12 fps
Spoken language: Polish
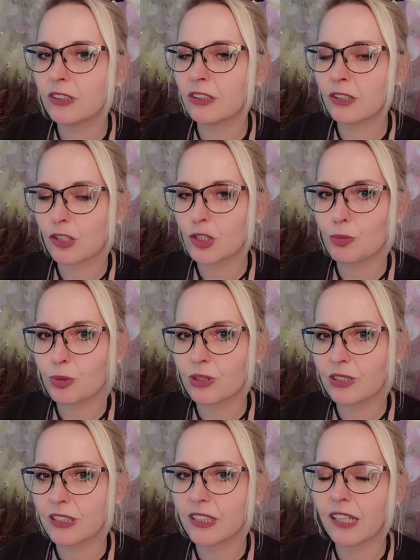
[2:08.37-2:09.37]

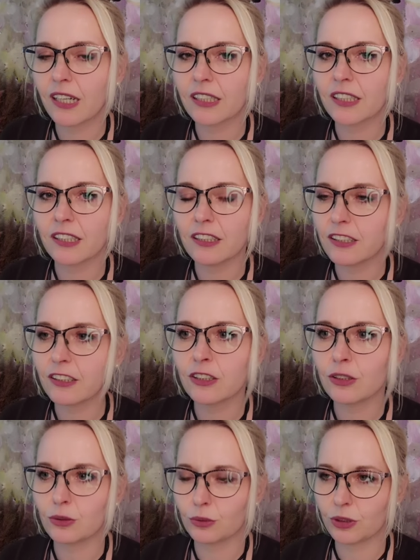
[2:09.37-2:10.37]
rozpustnikach i tych,
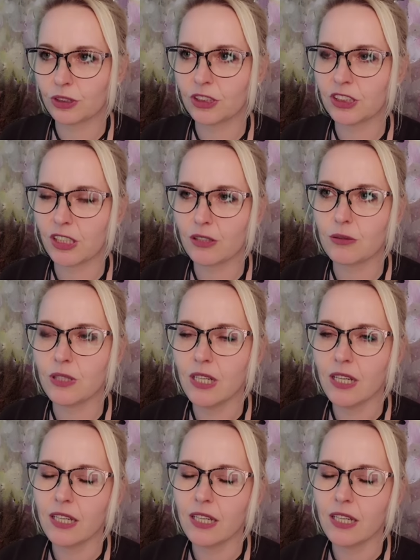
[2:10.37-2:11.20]
którzy się